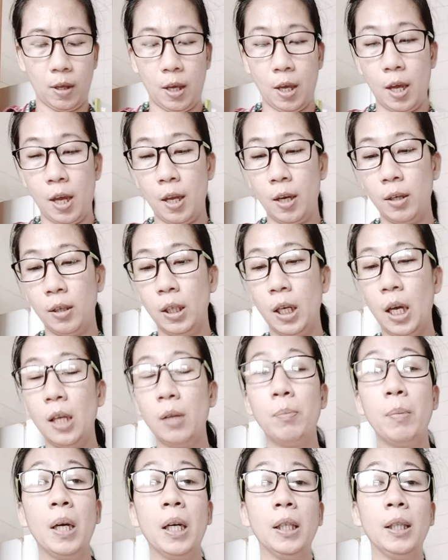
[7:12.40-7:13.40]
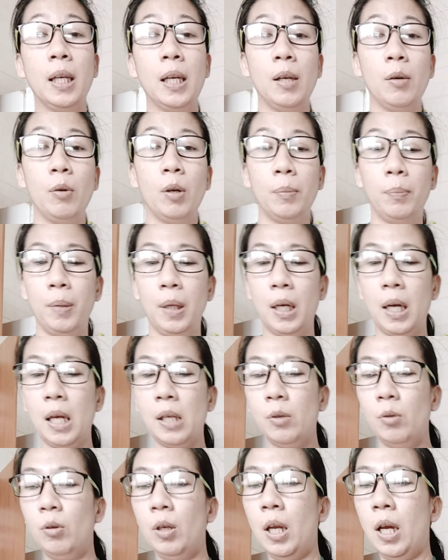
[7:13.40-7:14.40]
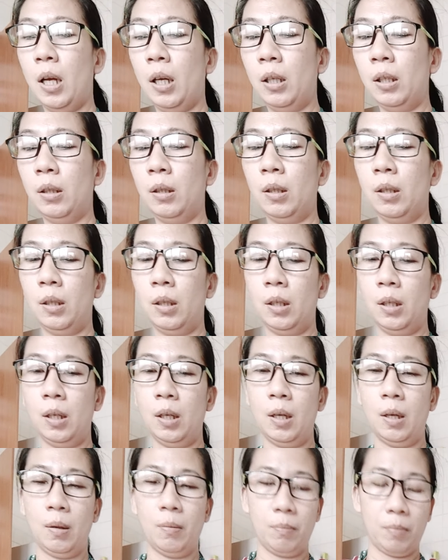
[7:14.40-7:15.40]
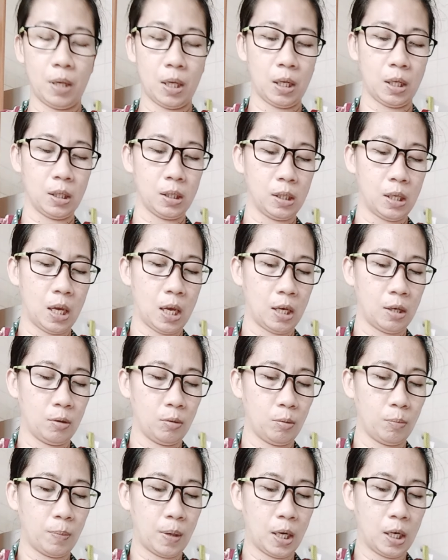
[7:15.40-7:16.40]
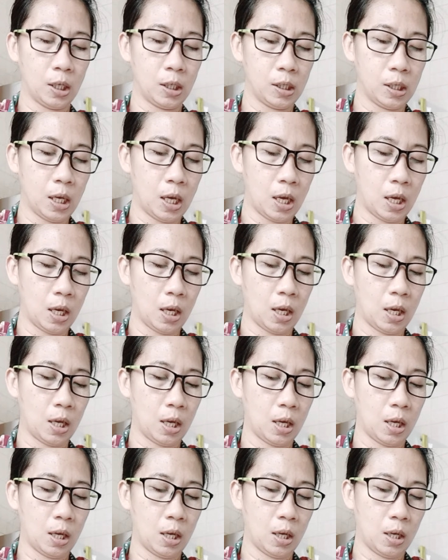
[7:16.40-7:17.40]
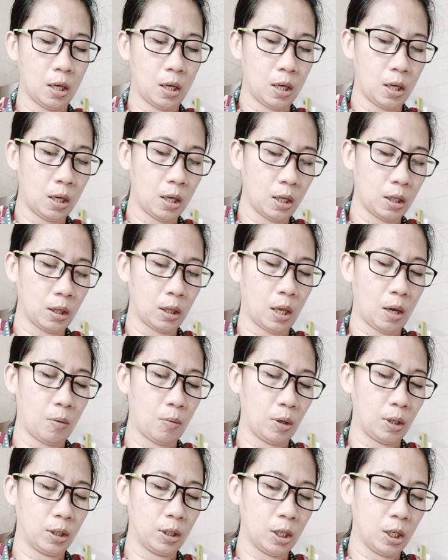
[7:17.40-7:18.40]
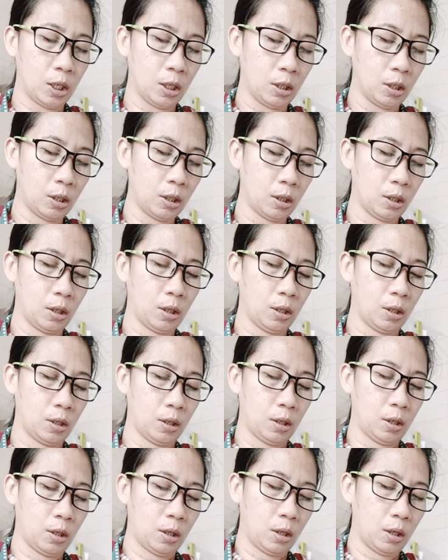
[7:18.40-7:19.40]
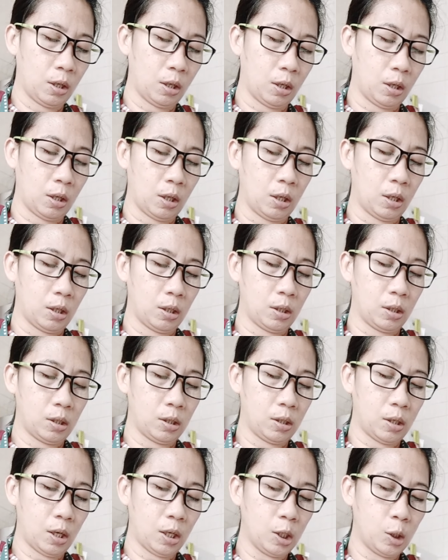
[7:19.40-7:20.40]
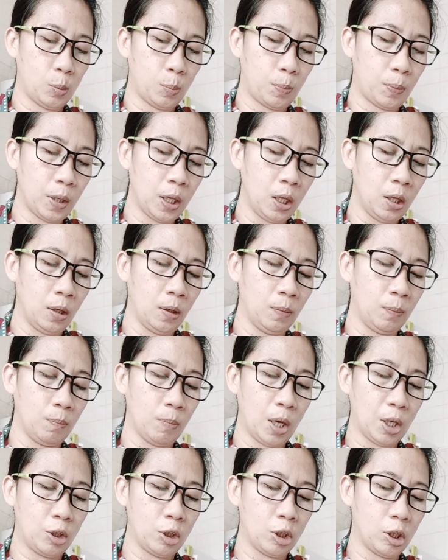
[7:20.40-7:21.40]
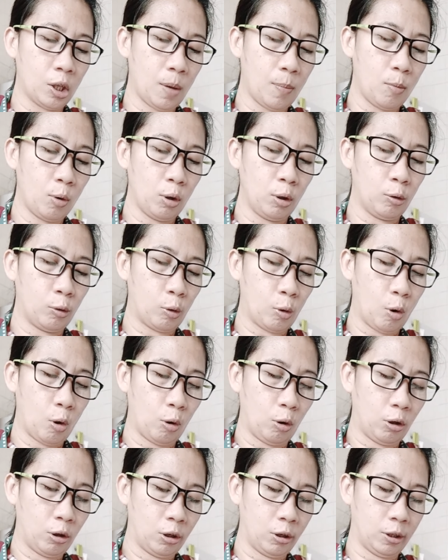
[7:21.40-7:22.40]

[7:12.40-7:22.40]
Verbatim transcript: Yan. Kahit mga dalawang piraso lang. Para sa ano, para sa tawag dyan. Sa spring vegetable roll.